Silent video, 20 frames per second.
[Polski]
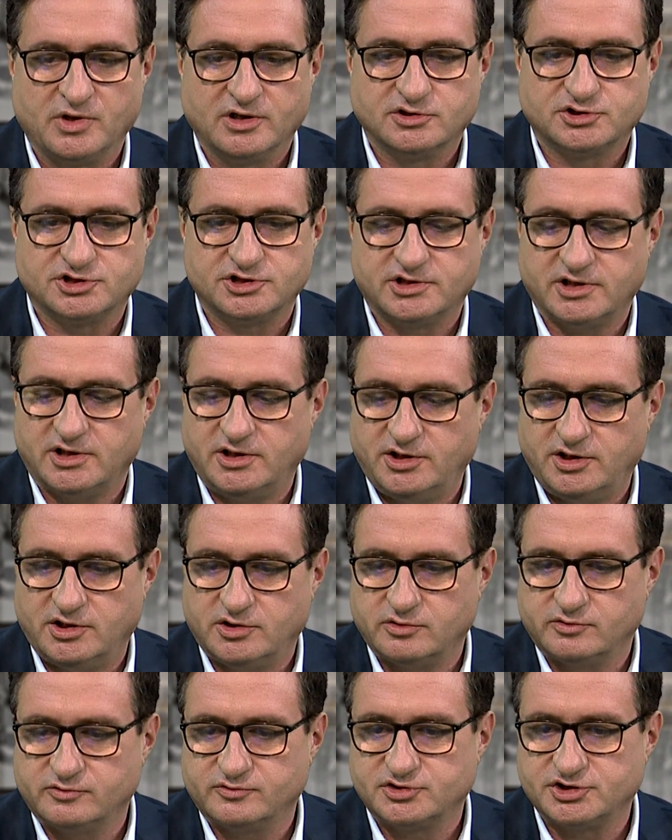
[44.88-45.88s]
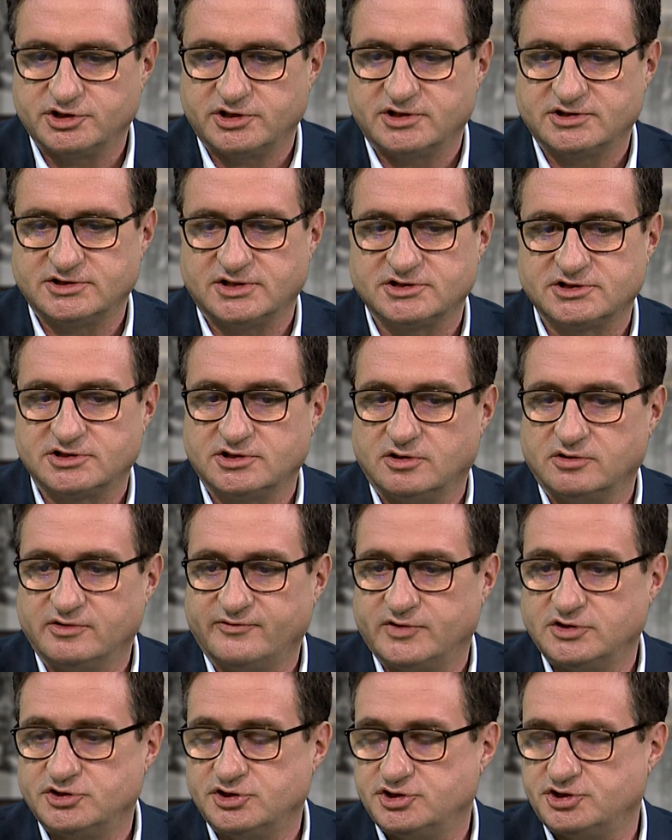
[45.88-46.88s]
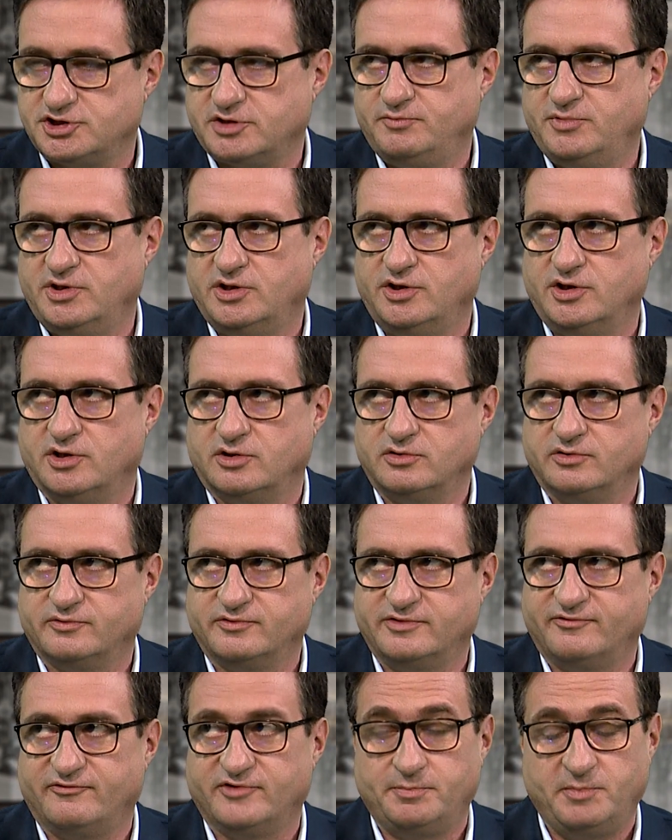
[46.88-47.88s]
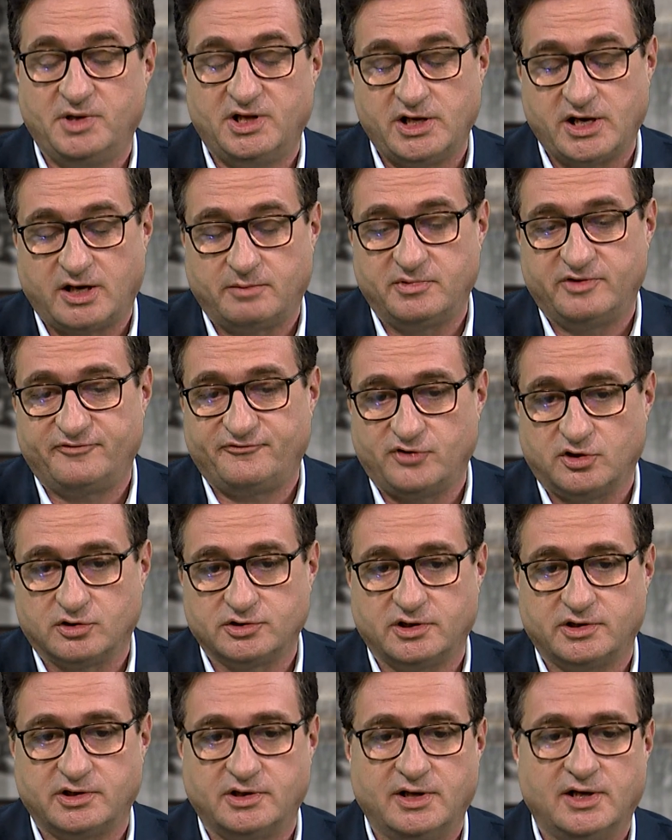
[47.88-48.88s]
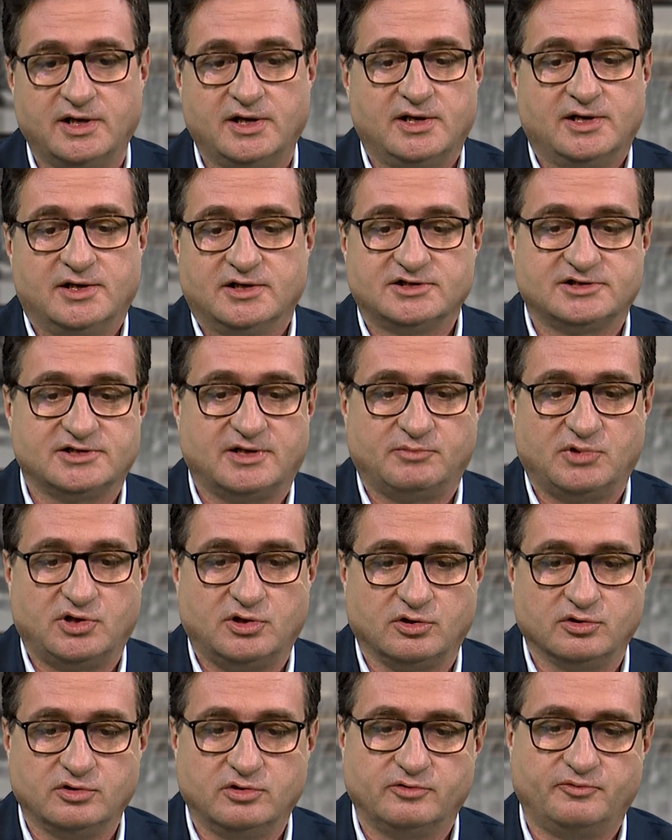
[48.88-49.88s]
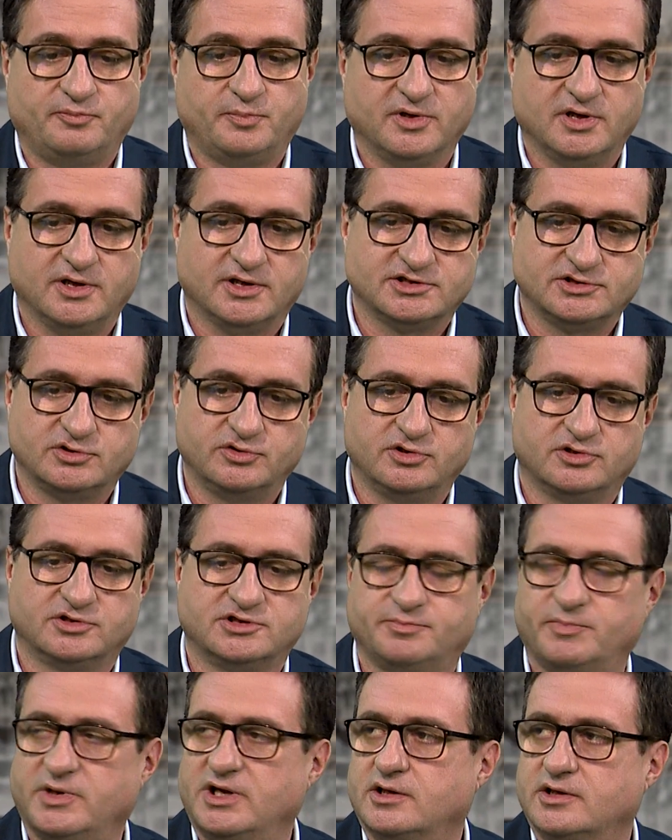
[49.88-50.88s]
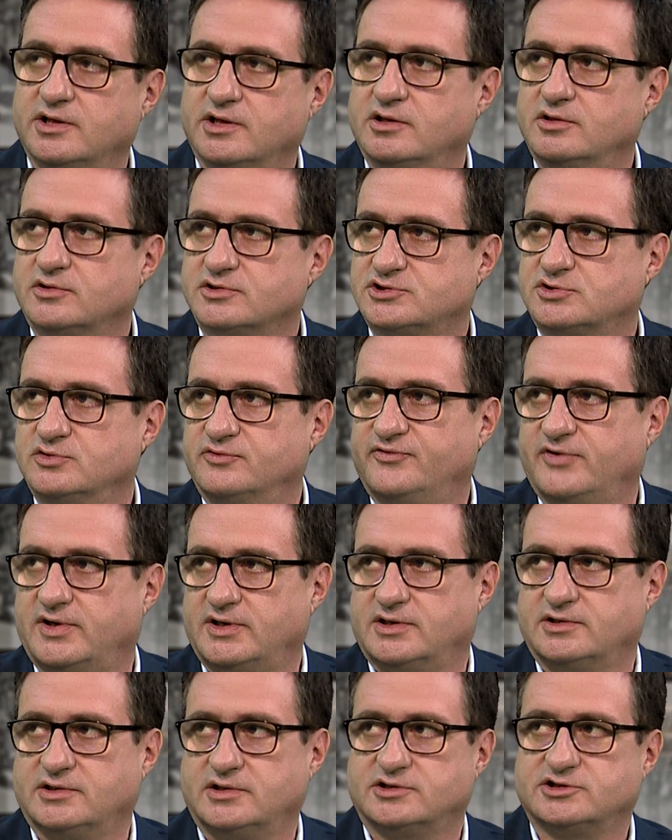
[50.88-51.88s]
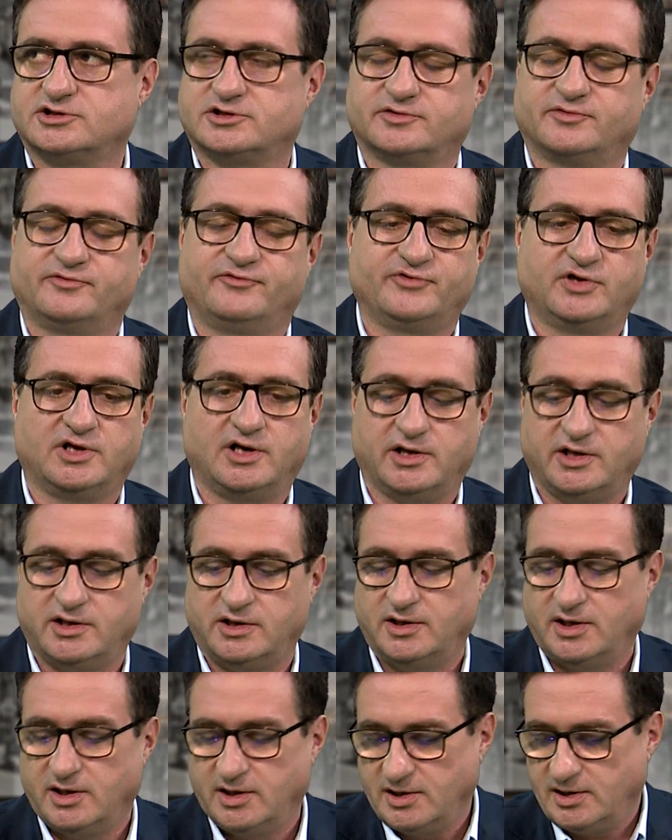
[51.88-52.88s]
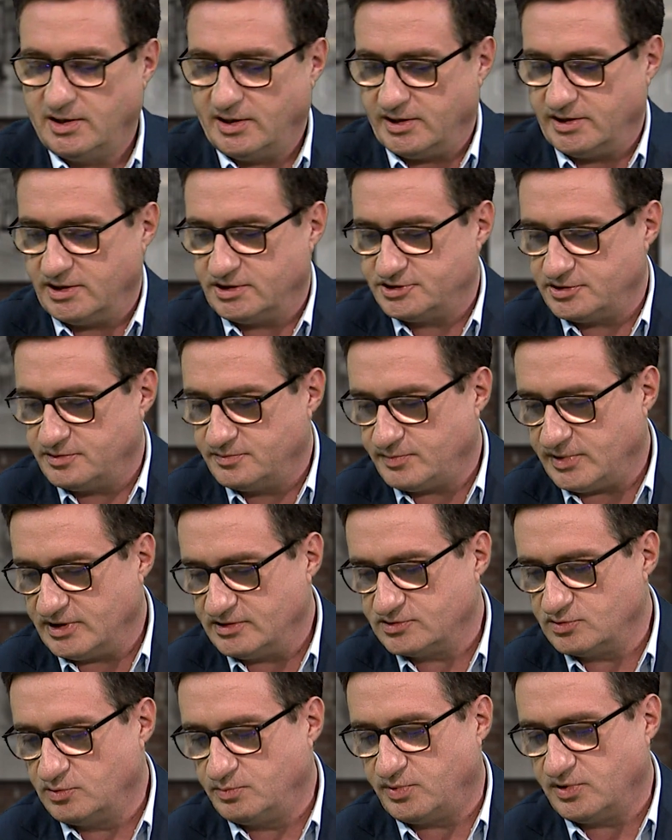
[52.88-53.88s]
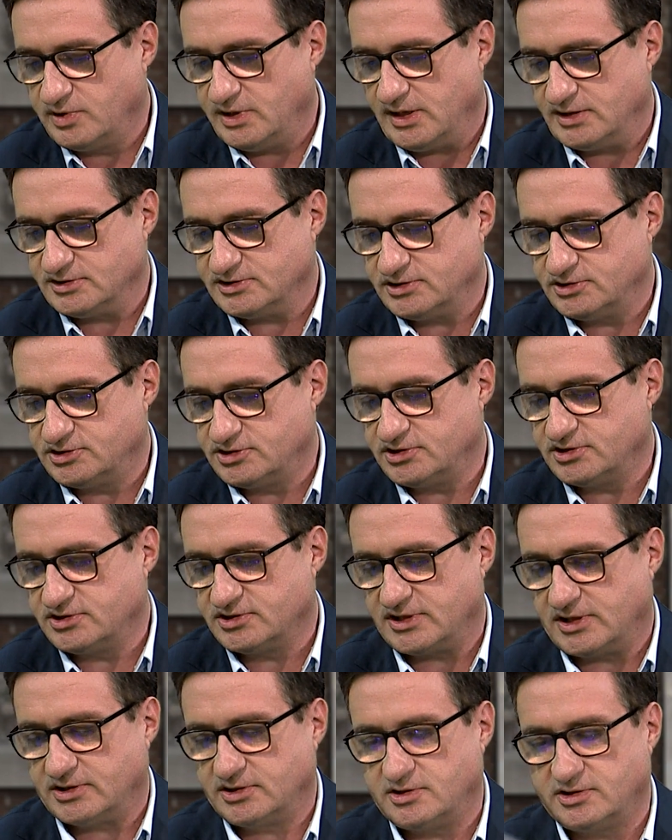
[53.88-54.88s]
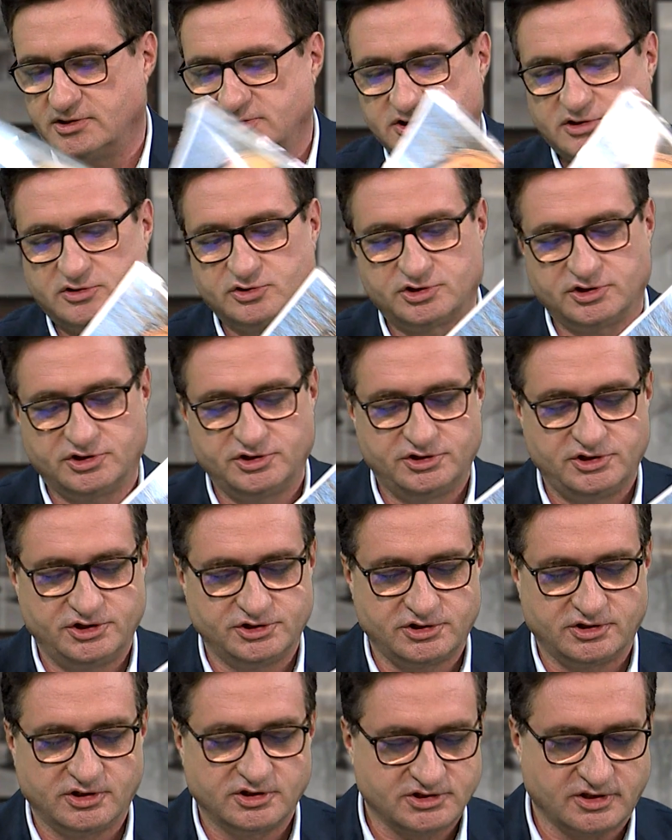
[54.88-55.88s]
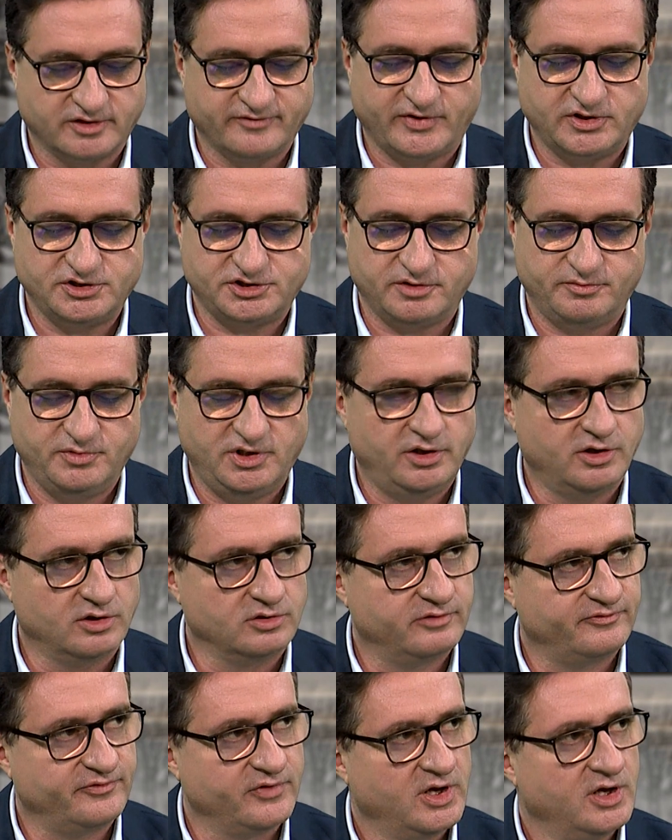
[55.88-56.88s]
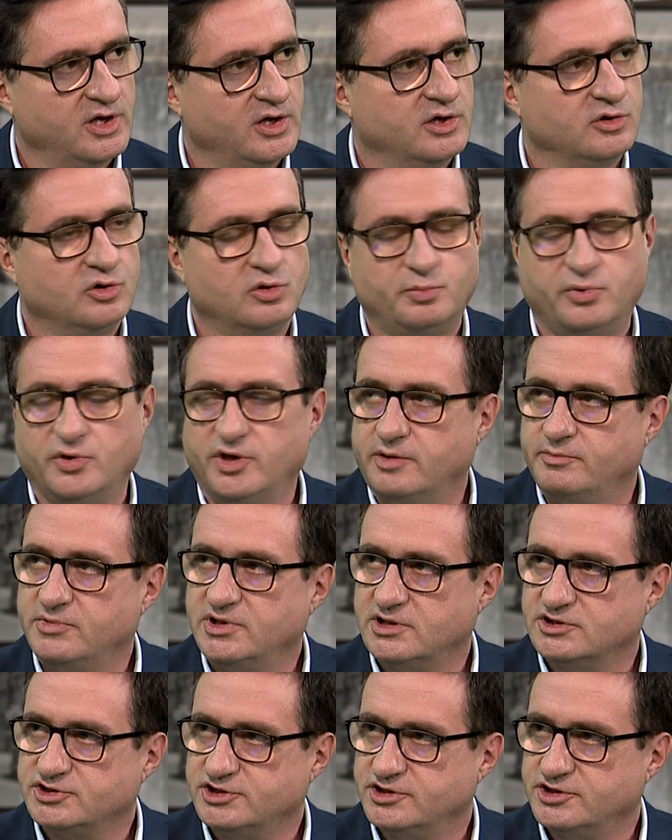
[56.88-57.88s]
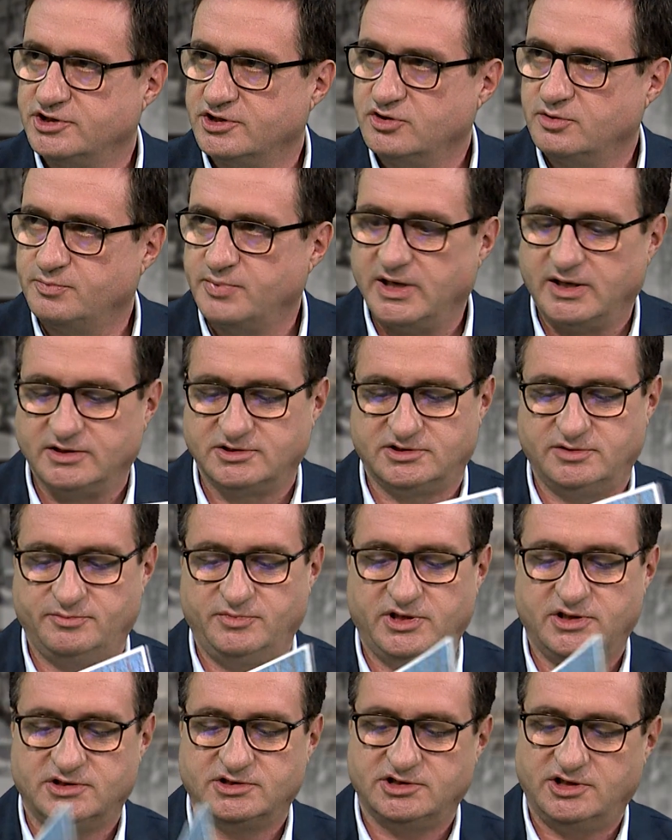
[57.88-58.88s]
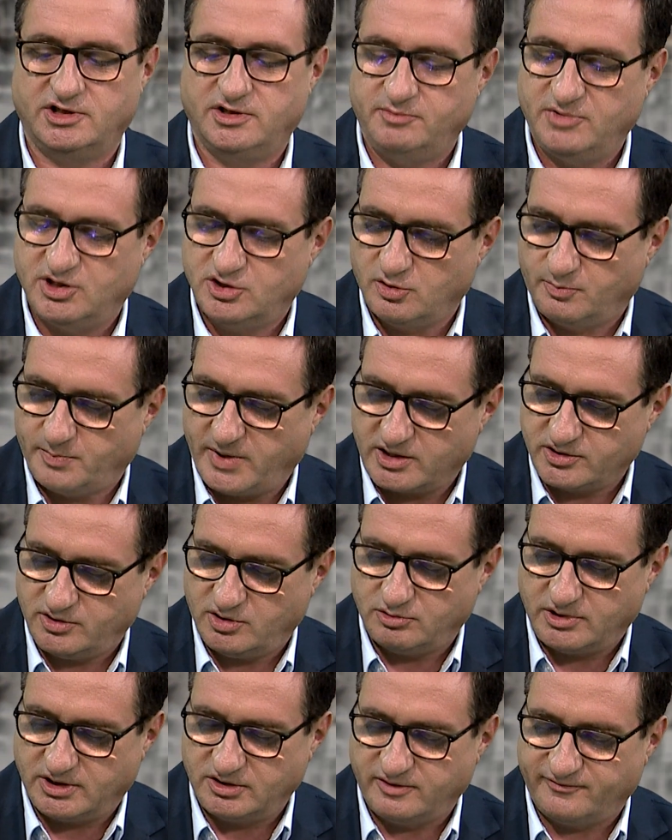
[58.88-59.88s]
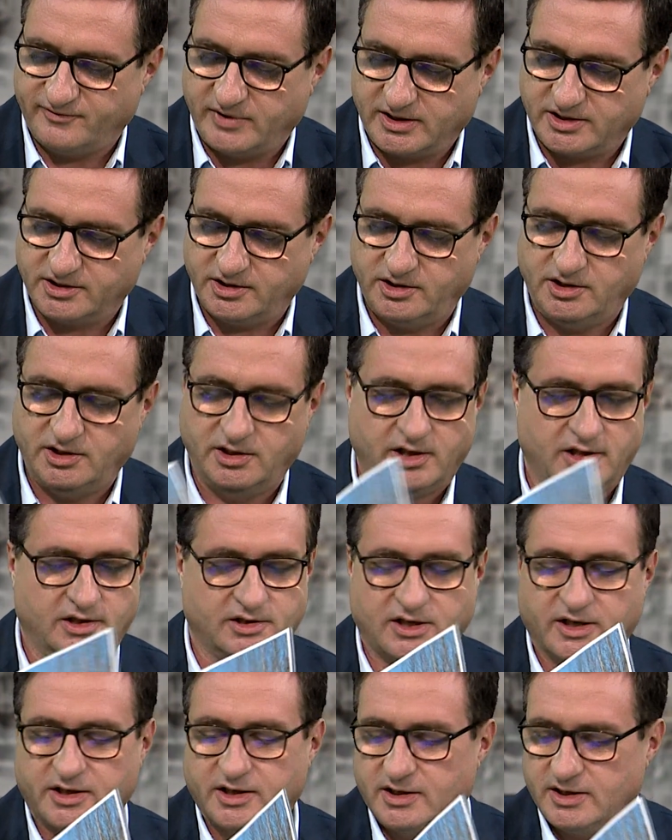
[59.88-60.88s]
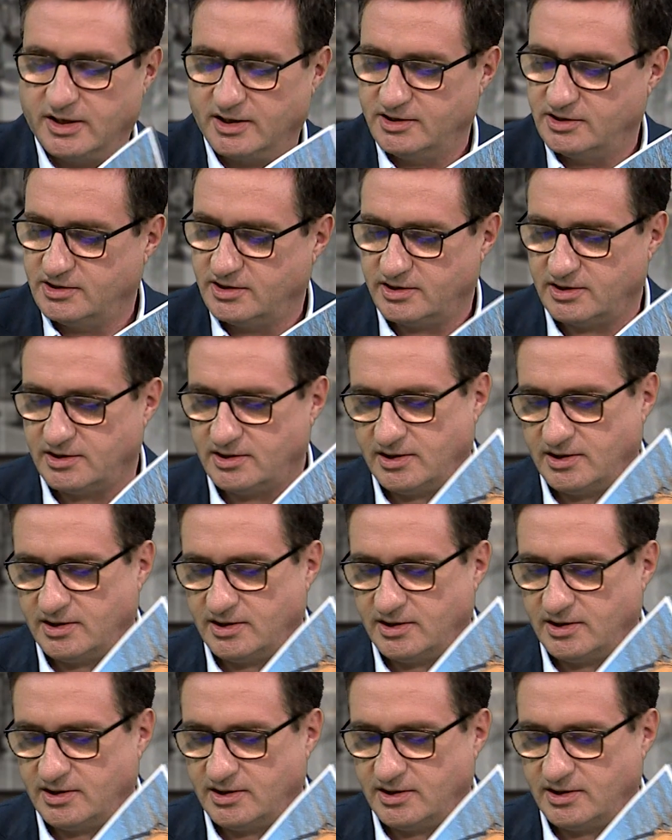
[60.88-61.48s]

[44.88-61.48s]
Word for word: czytelników, że za 120 milionów zmieniamy flotę samochodów, pokazując pięknego suwa też w tle. A ja chciałem Państwu pokazać, że za te 160, 120 milionów kupujemy narzędzia do pracy, między innymi koparko ładowarki, takie jak te,